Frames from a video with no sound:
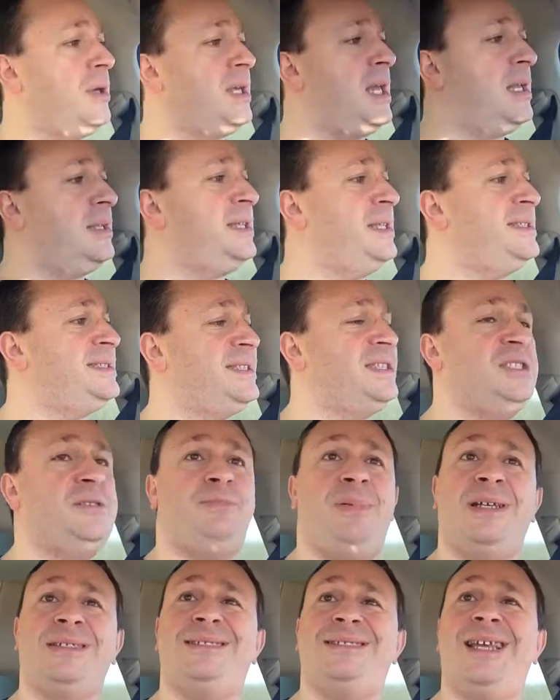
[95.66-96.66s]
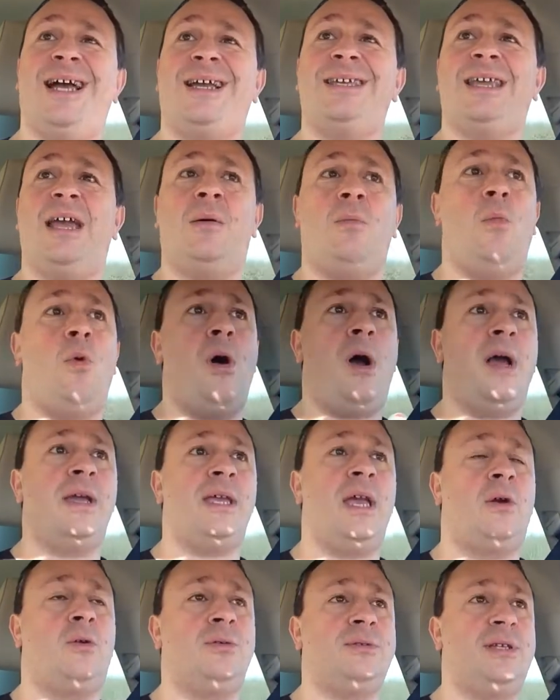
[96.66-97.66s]
de regarder ce qui se passe derrière
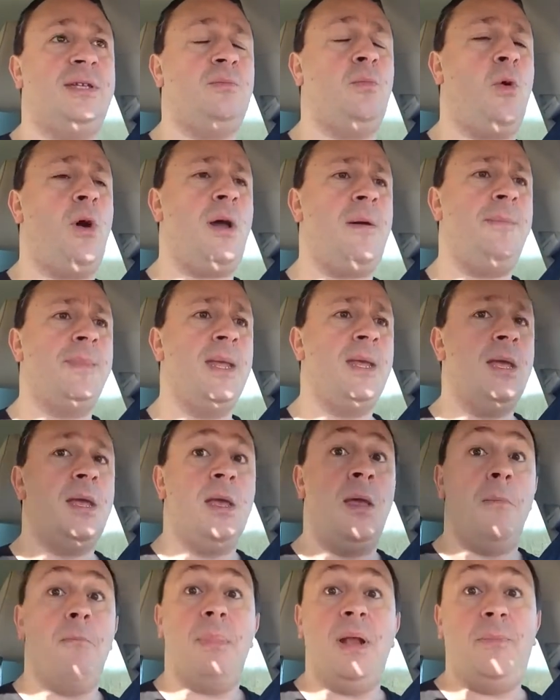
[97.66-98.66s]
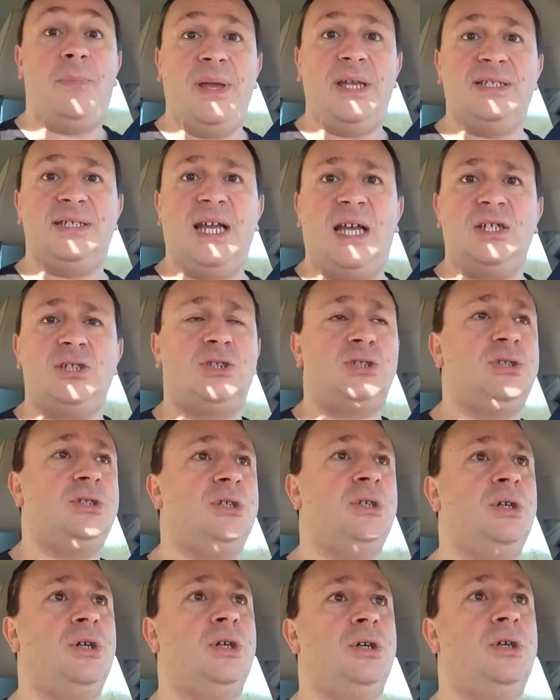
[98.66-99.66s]
moi et à côté de moi, mais le
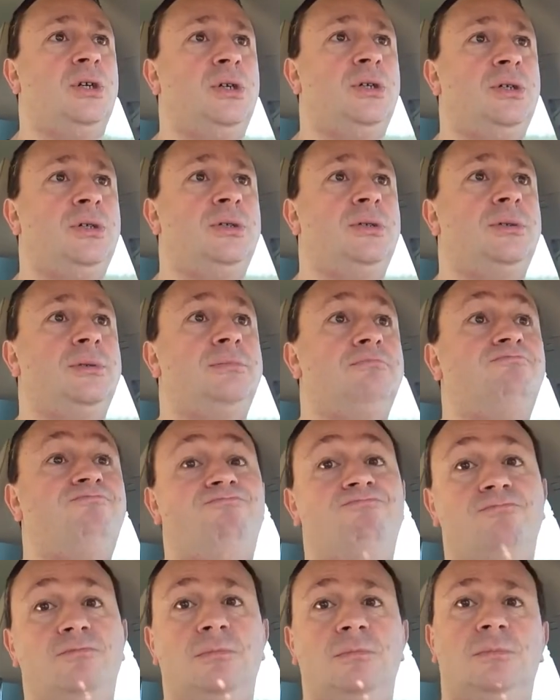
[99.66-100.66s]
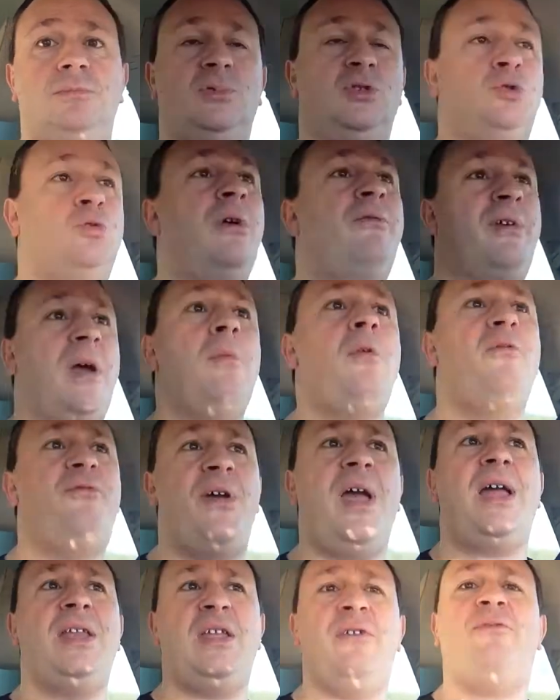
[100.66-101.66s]
paysage, euh, je dois
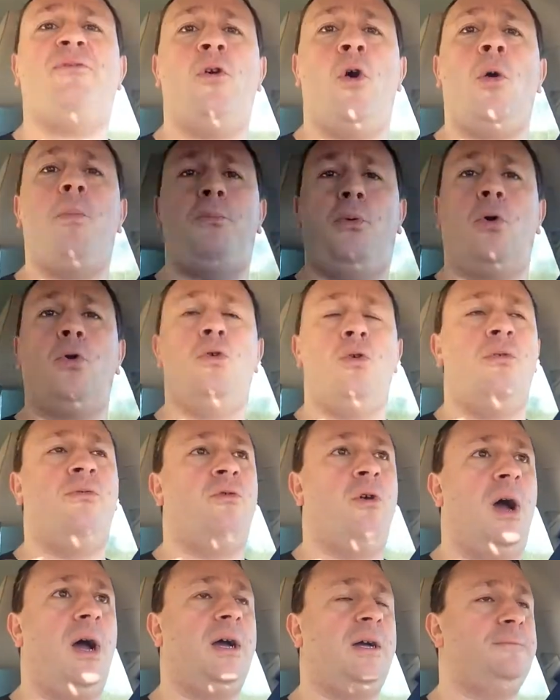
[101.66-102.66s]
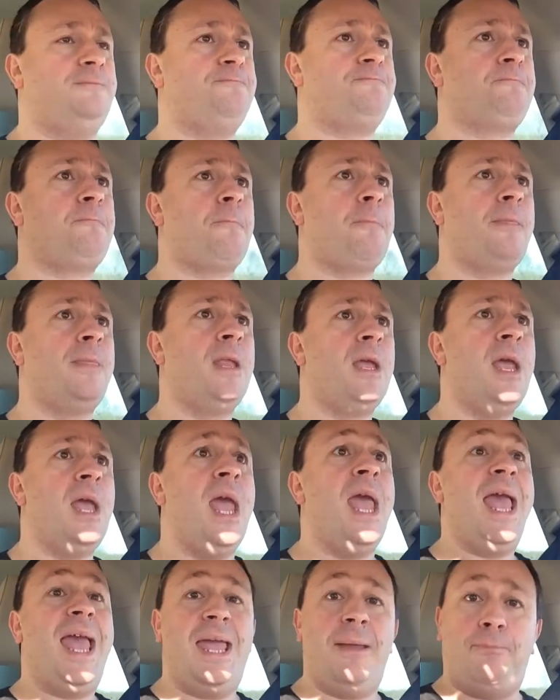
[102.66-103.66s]
vraiment faire un effort pour le voir.
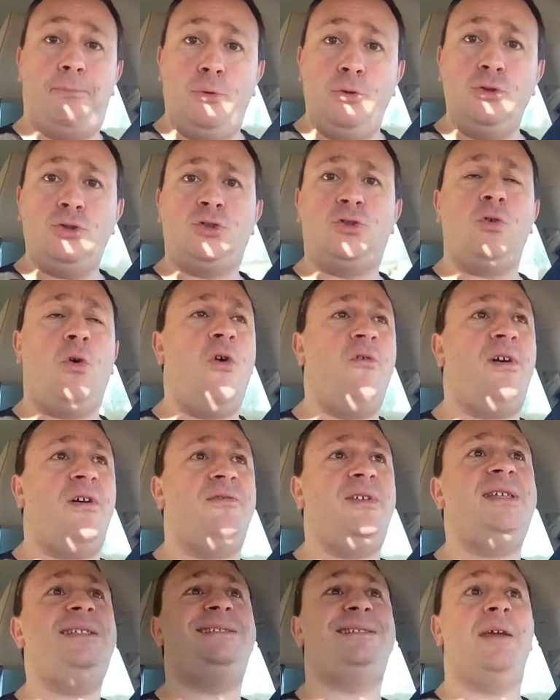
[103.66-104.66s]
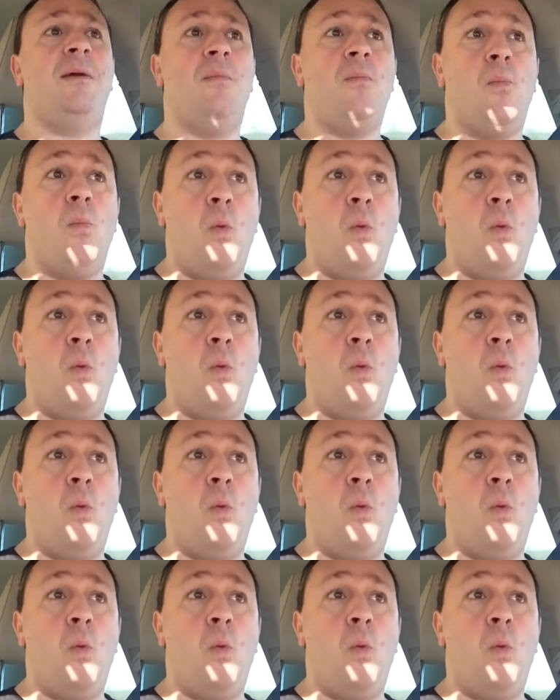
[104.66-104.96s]
Et plus on va vite,